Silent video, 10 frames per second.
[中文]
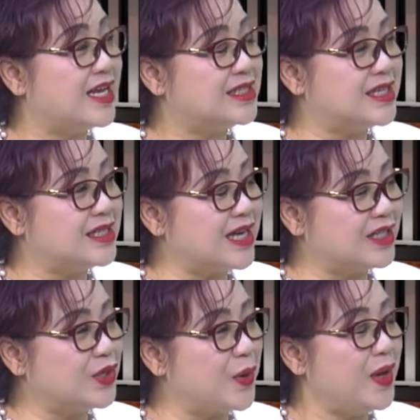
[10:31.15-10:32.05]
是在加
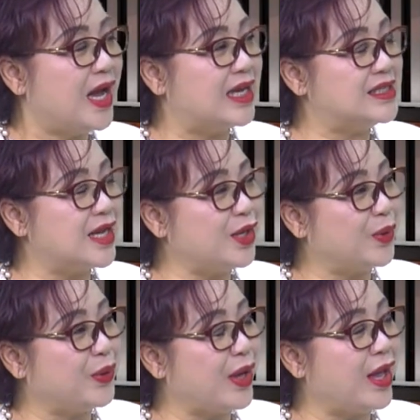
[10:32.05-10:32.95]
州还是在
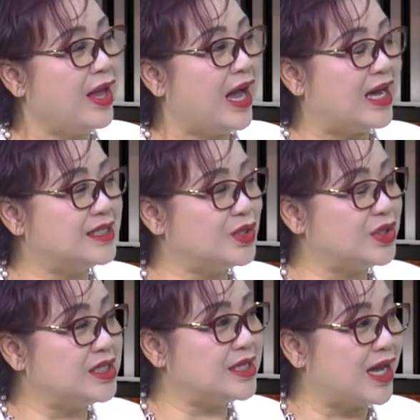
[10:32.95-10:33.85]
纽约，还是
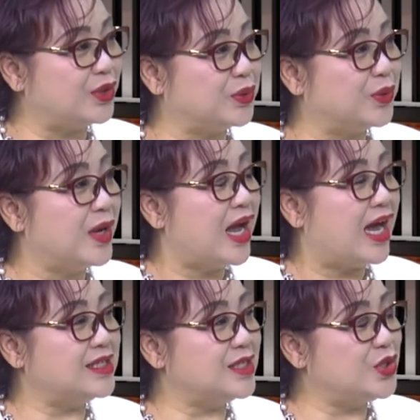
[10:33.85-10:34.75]
去西雅图，
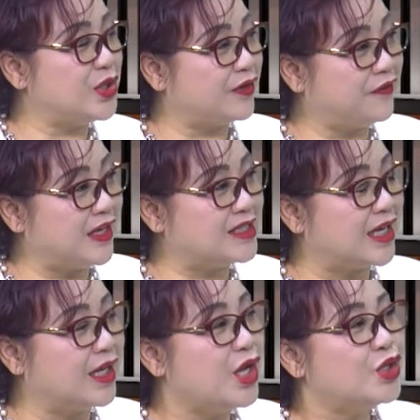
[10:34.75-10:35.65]
还是去费城？